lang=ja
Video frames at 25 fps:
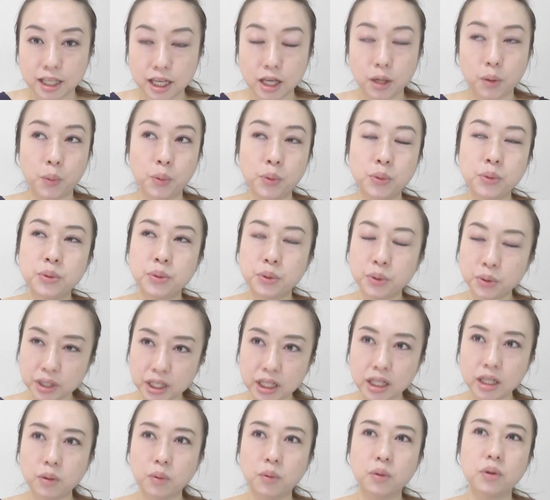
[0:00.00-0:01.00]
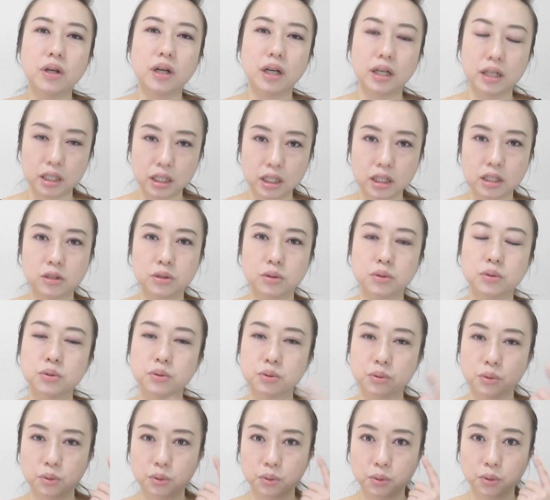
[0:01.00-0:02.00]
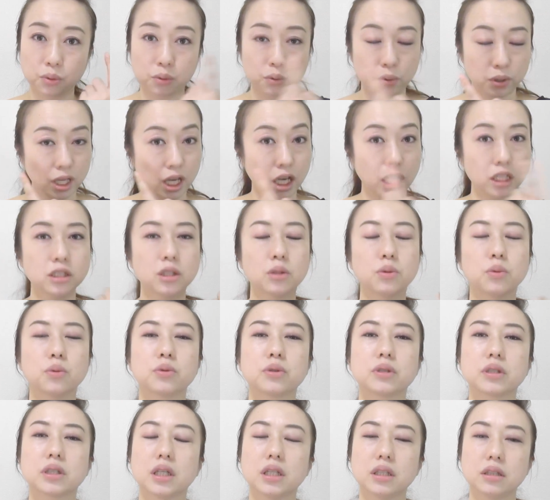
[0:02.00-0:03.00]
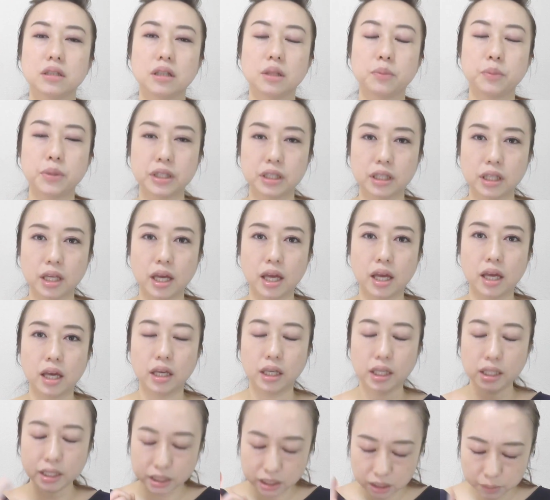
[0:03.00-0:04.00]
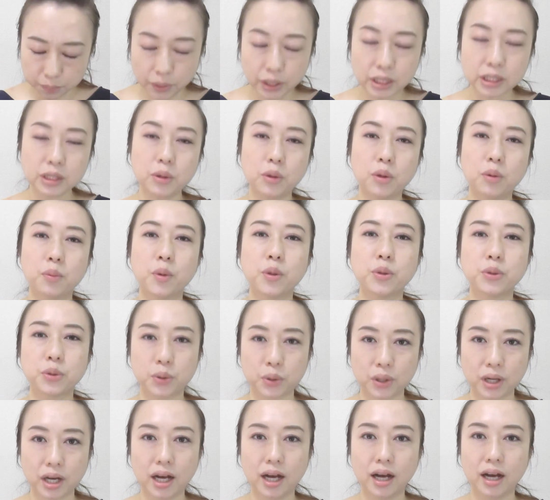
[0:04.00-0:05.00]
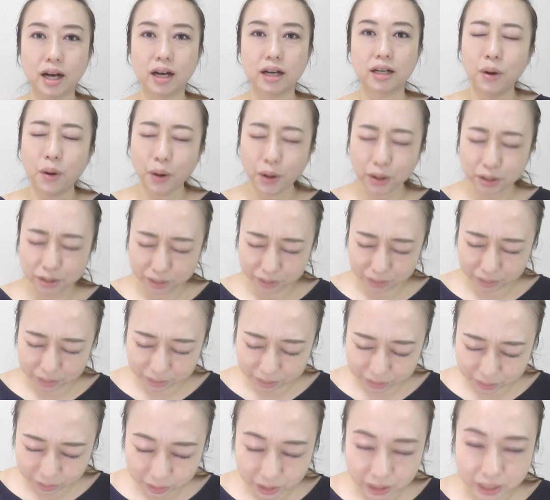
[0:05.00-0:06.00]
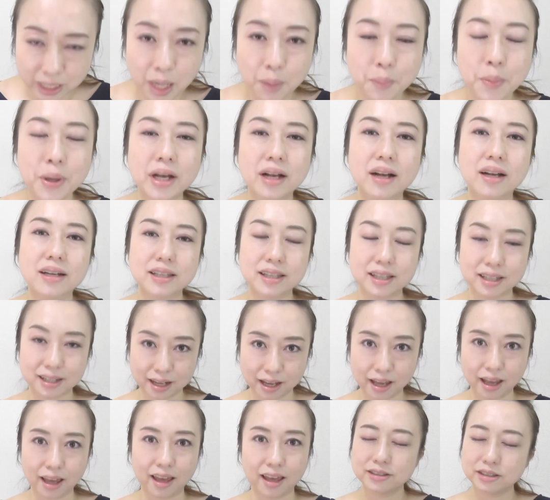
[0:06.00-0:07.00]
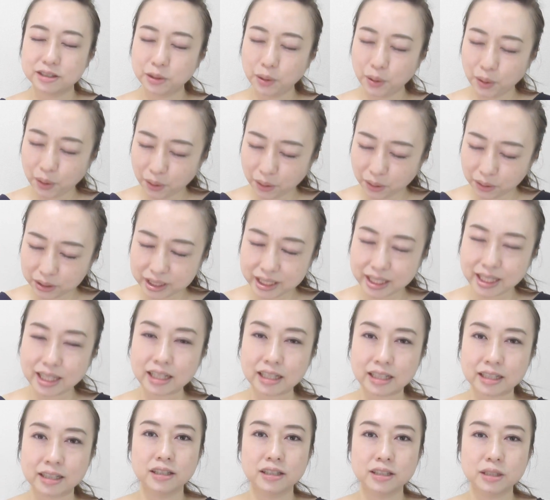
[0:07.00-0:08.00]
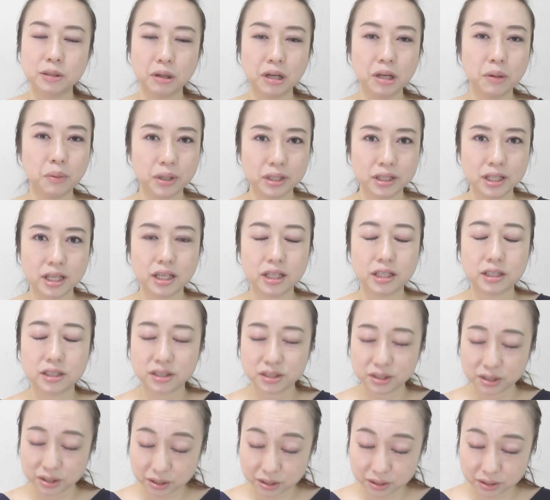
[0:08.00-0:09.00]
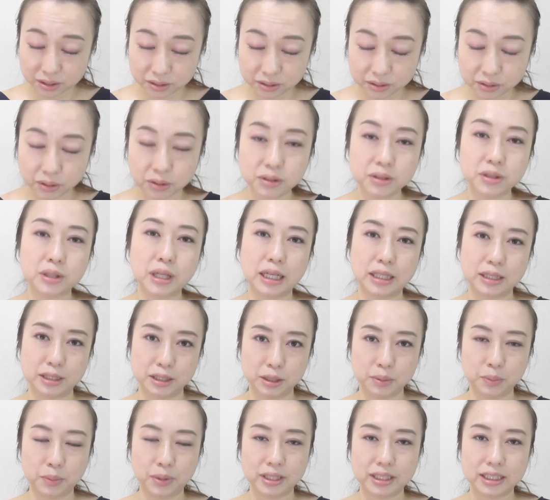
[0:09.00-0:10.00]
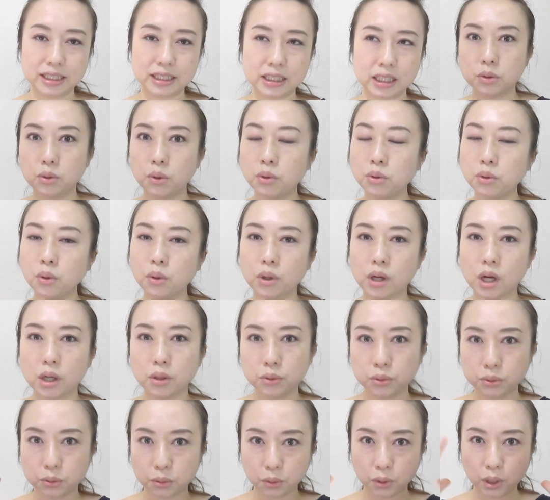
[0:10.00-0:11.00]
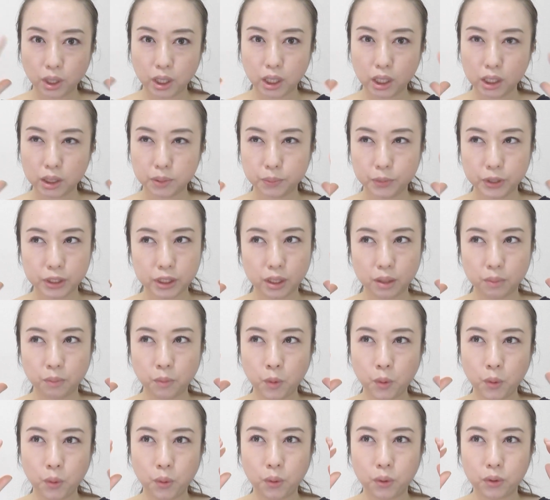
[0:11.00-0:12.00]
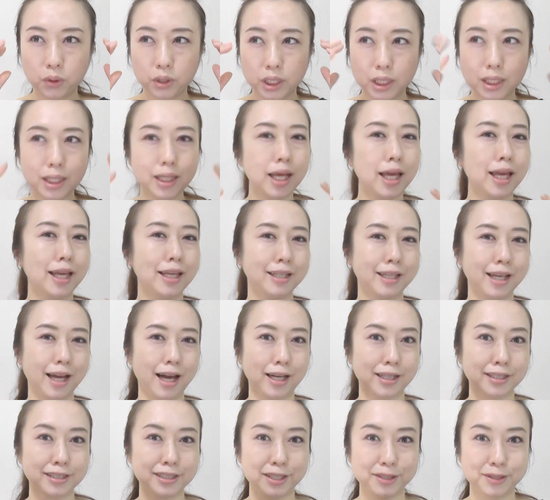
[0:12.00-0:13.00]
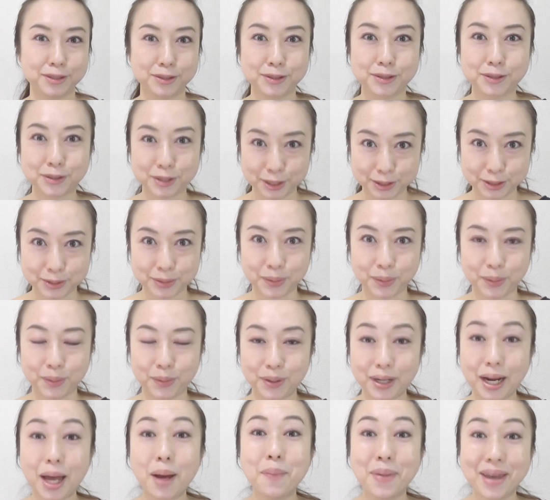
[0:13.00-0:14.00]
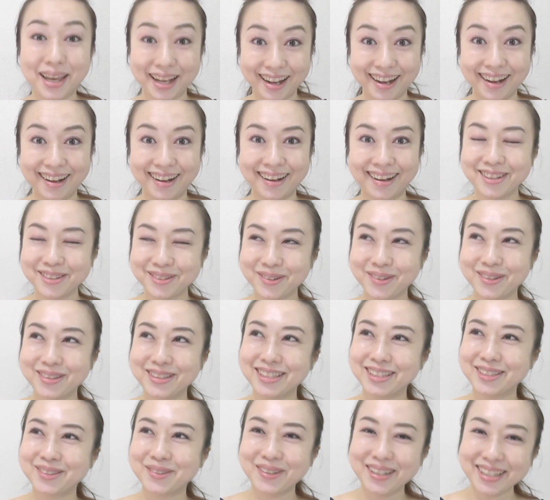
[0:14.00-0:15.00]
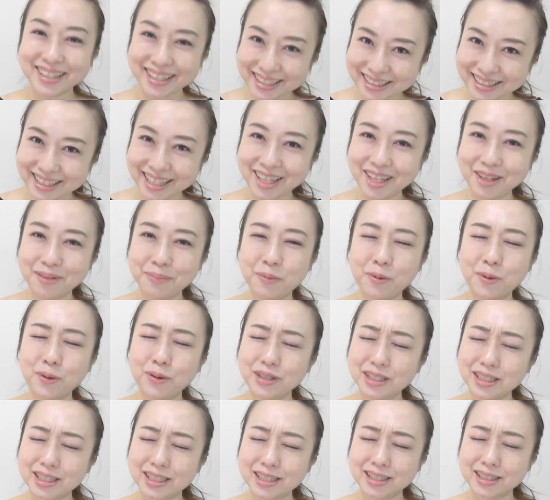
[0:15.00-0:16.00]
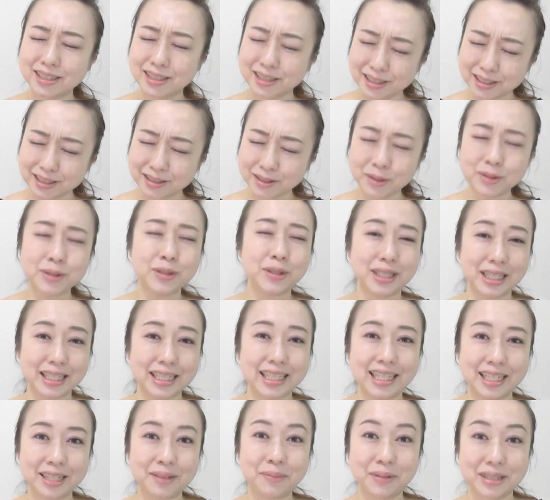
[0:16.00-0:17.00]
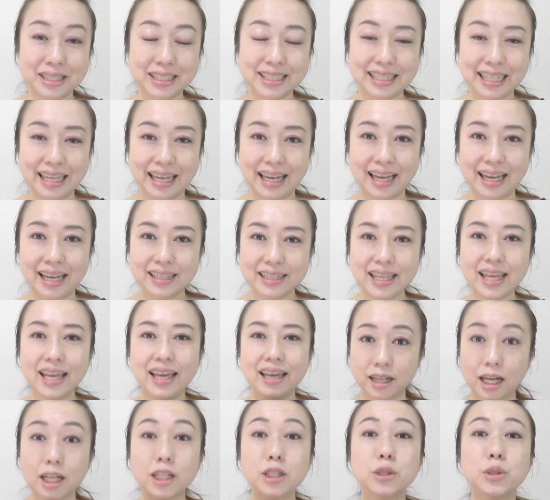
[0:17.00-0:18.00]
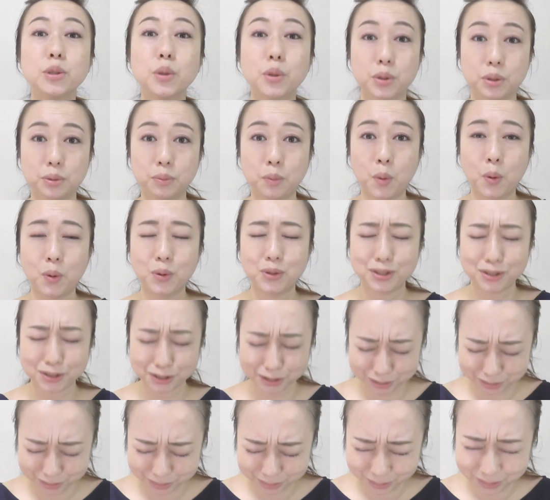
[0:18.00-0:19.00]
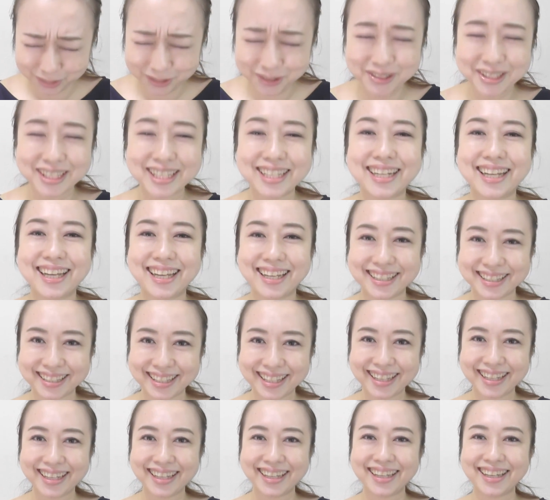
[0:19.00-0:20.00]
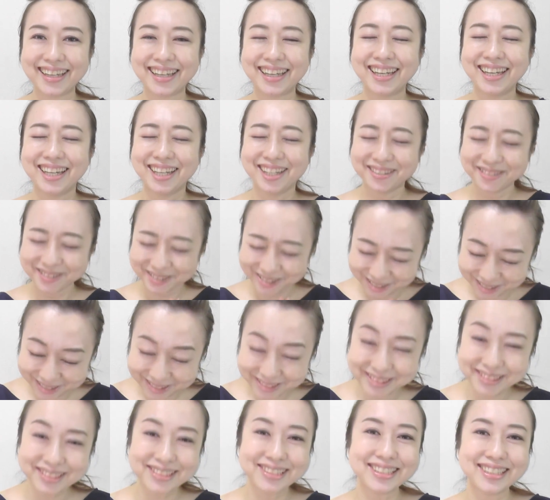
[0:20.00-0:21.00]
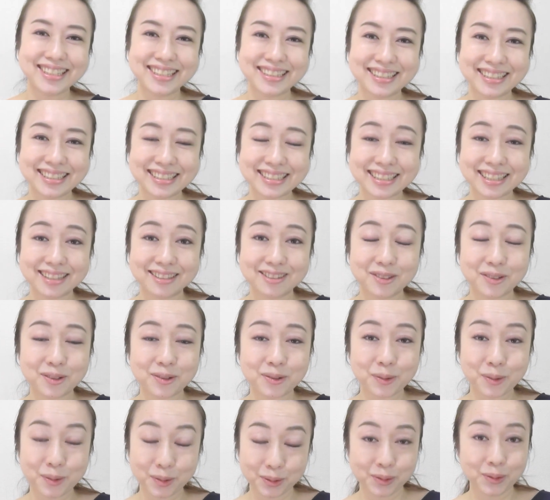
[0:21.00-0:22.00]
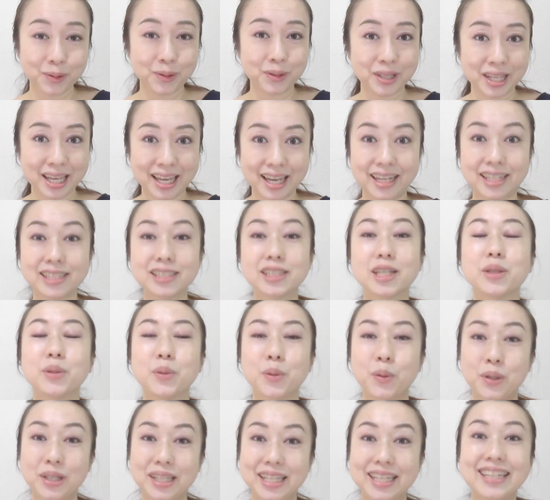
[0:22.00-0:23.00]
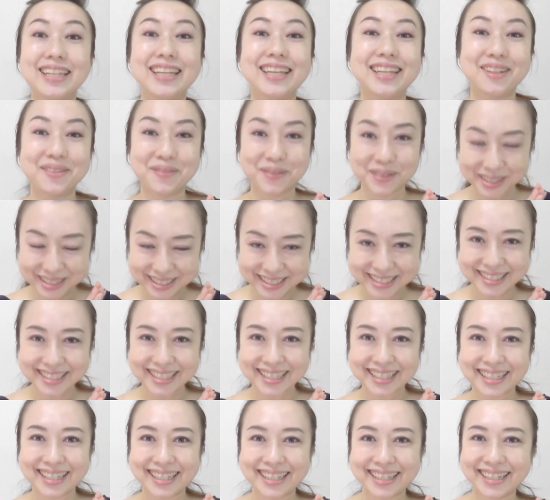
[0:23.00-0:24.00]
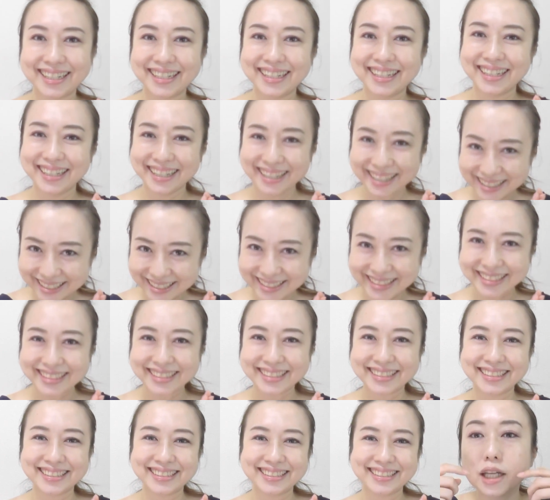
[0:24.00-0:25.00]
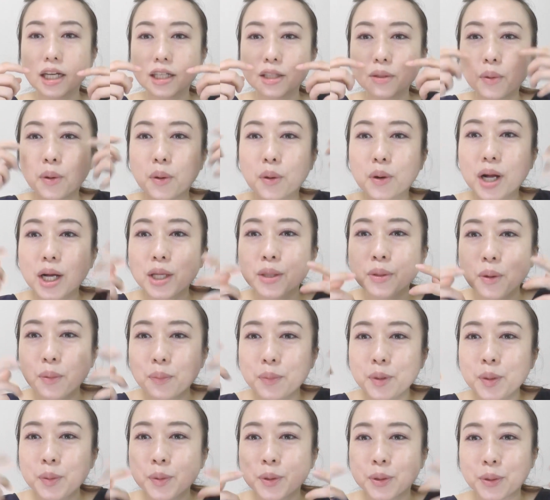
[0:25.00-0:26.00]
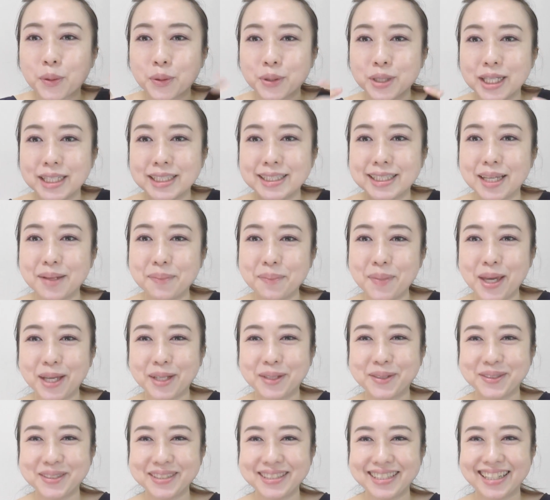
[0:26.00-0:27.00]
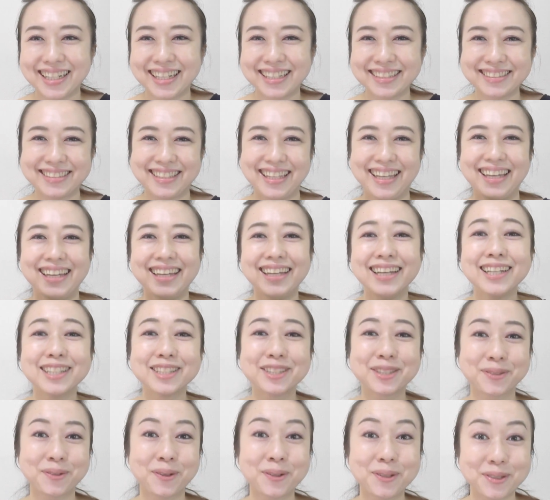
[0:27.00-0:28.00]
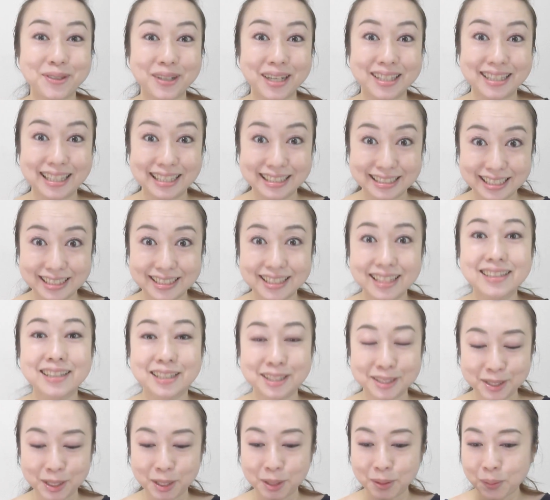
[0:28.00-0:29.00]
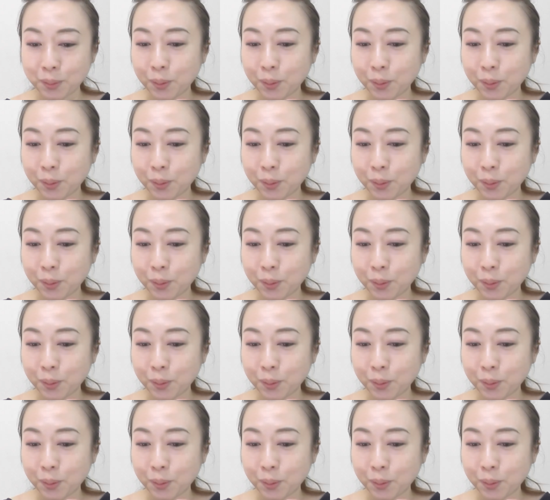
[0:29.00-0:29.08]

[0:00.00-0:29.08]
で本当に今回スクのこのねアイシャドウを使ってみて一番に思うのが本当にラメが綺麗上品それはねすっごく感じますどの角度から見ても綺麗に反射するんですよラメがそうでそれがねもうすっごく気に入りましたで発色もすっごく綺麗でもう本当に私あのこのねアイシャドウ気に入りましたはいであの他の部分を全然メイクしてなくてすごく語っちゃったんですけ